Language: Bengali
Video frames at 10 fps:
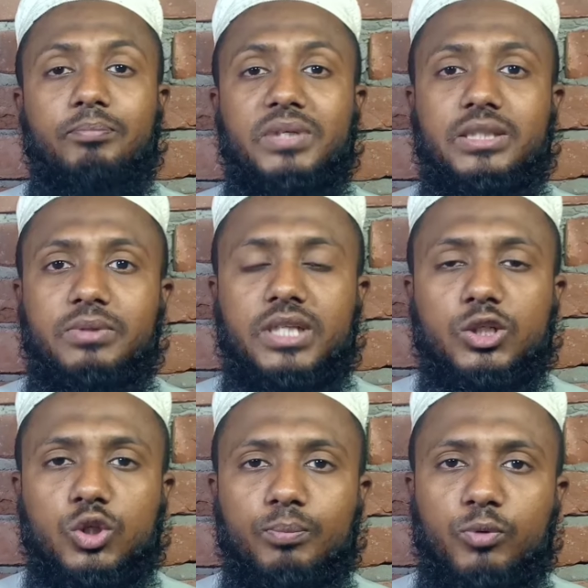বিধিবিধান
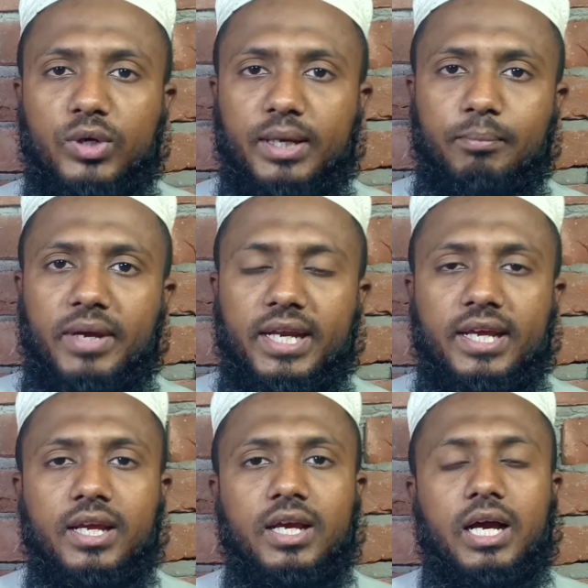সম্পর্কে মেনে
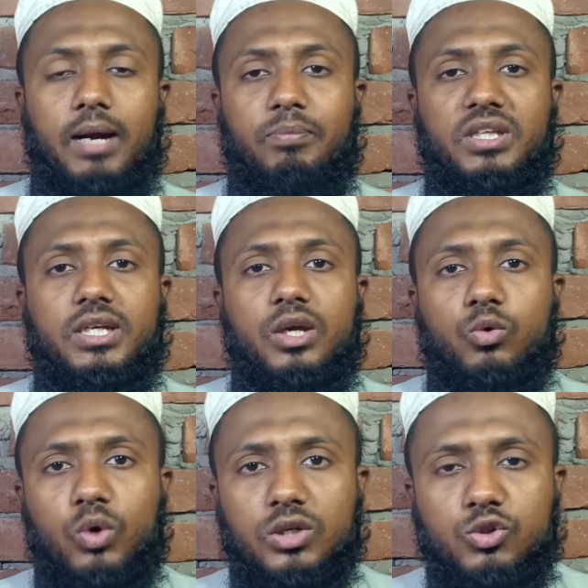আপনাদেরকে
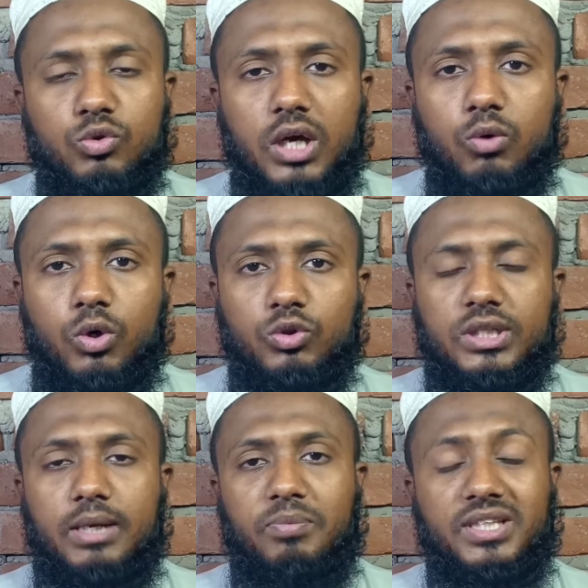কোরআন সুন্নাহ
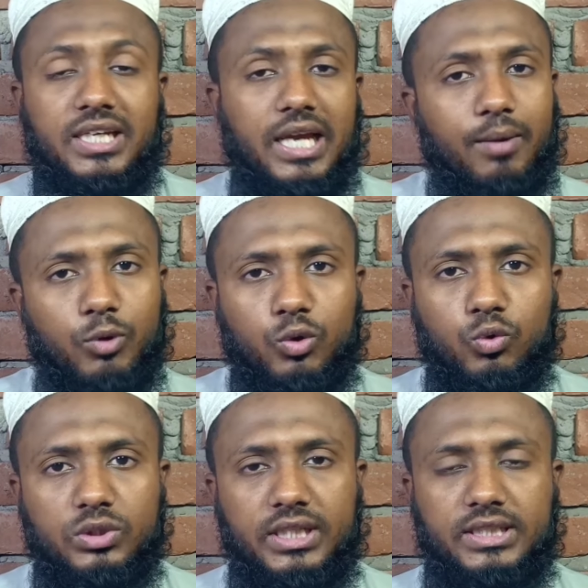অনুযায়ী আপনাদেরকে
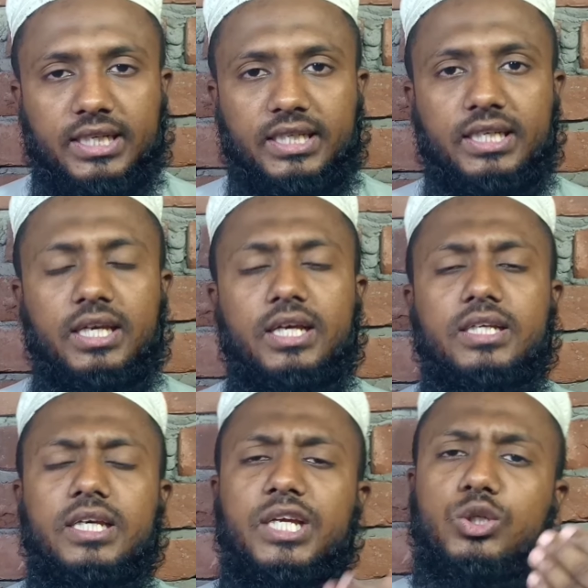আমলগুলো দিয়ে থাকি
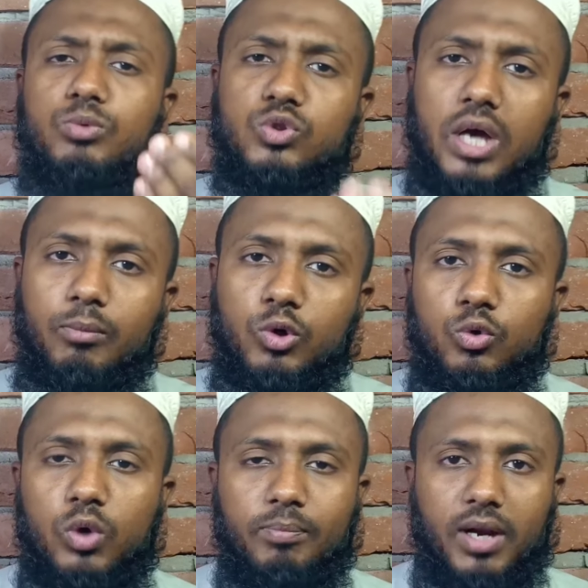এই সমস্ত
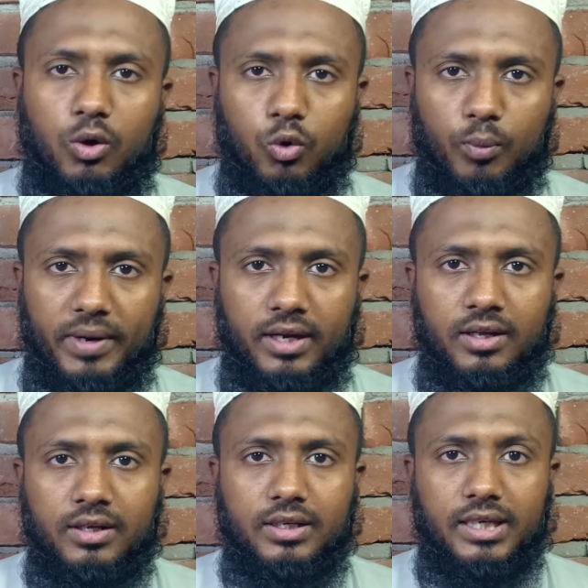আমলগুলো আপনারা করবেন
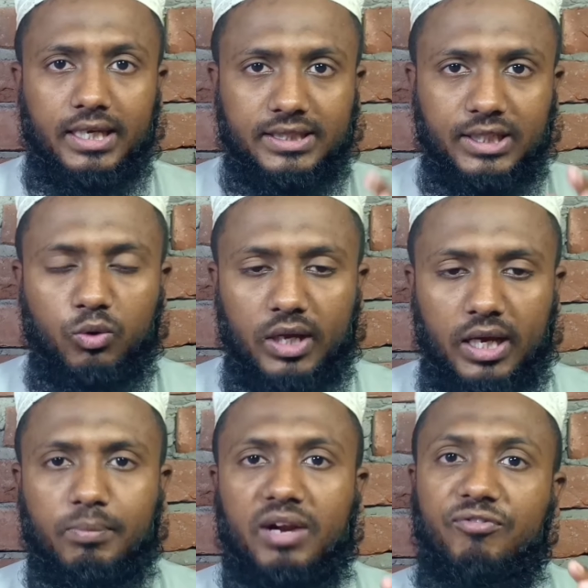এতে করে
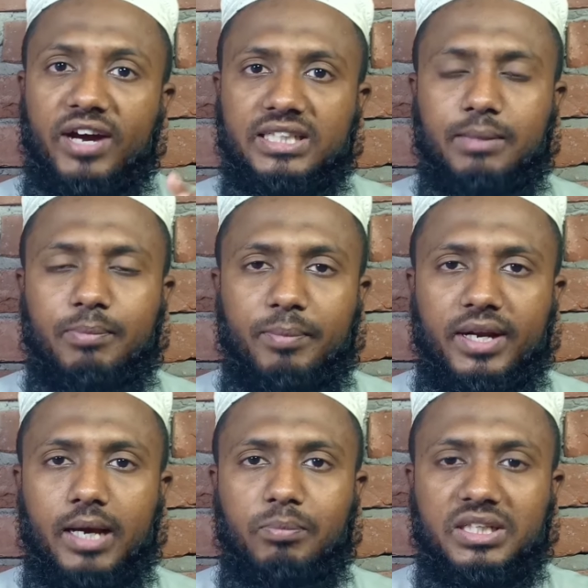আপনারা ফায়দা পাবেন
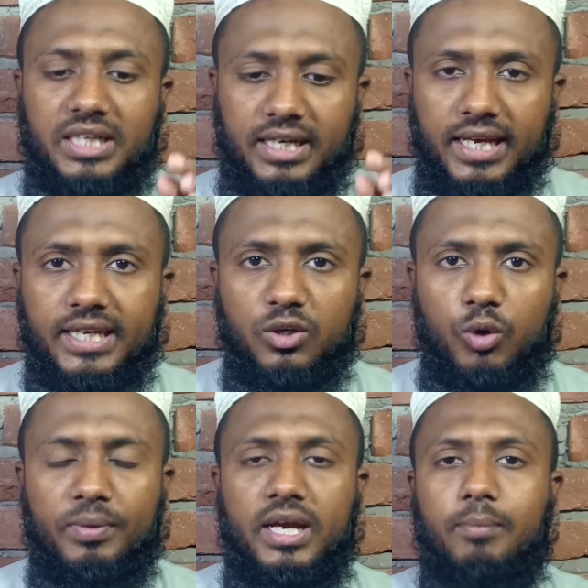আপনাদের নেকি
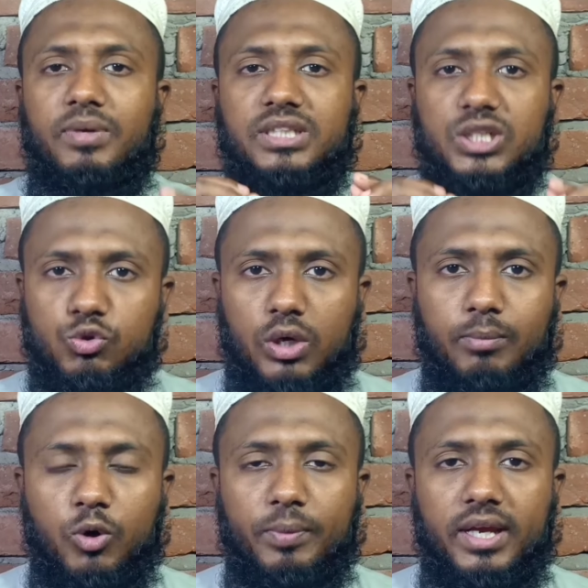হবে আপনাদের
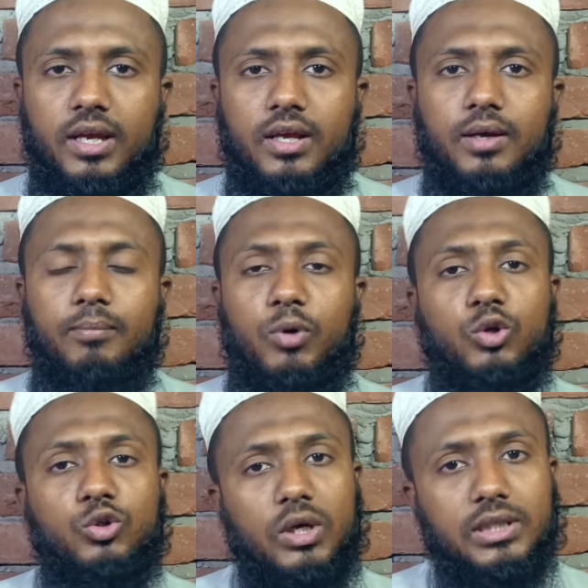সব হবে
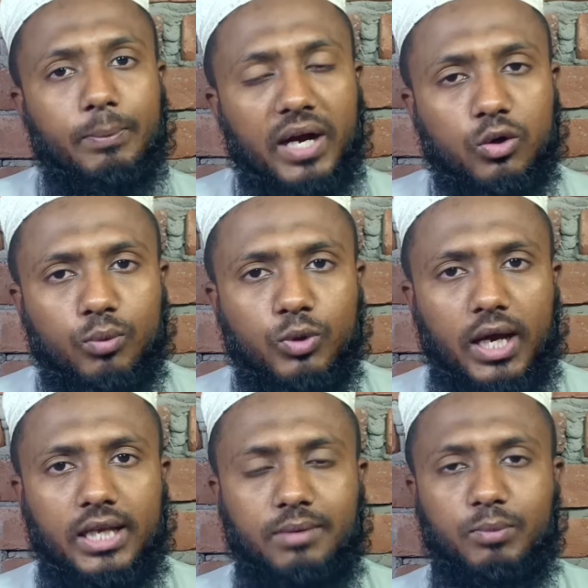বরঞ্চ আল্লাহ পাক
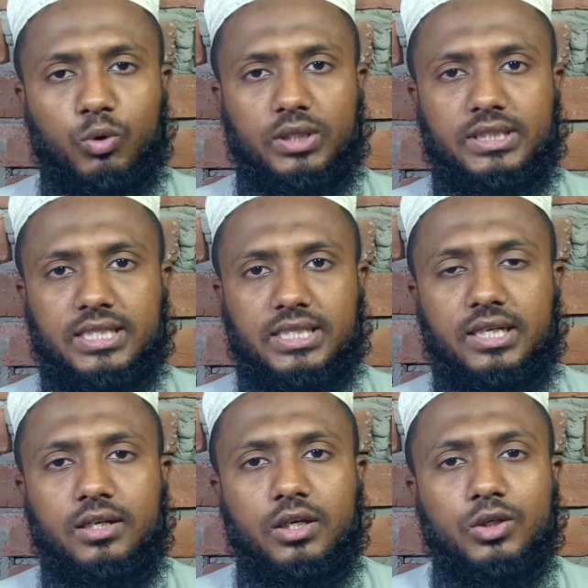আলমিন বলে
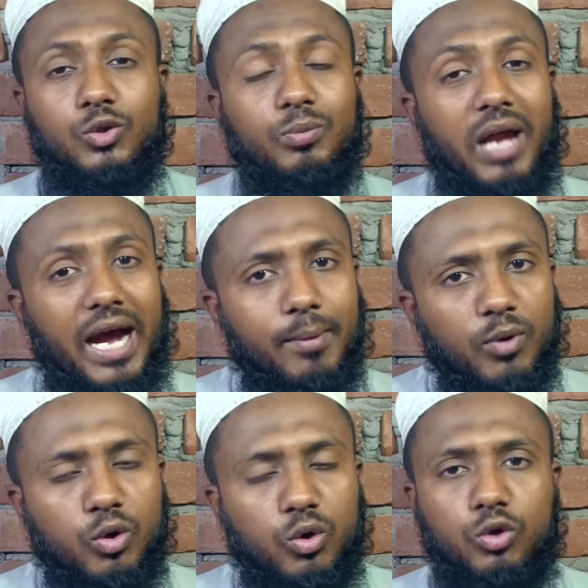দিয়েছেন তোমরা
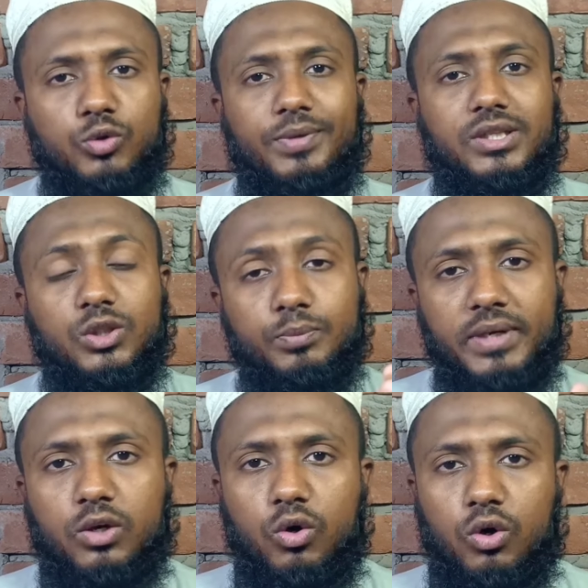আমল করো তোমরা
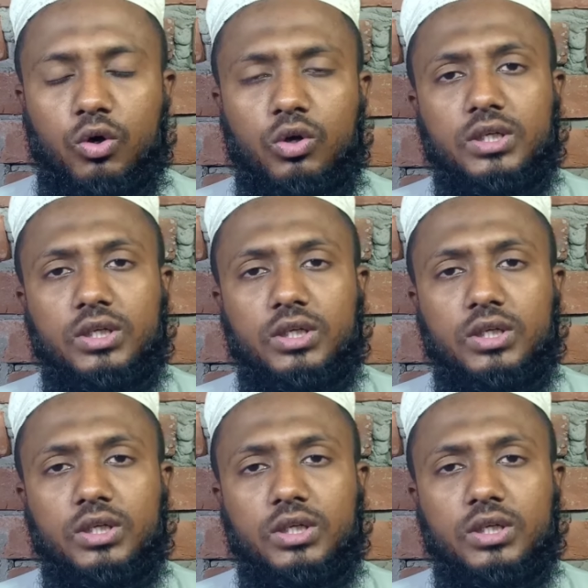তদবির করো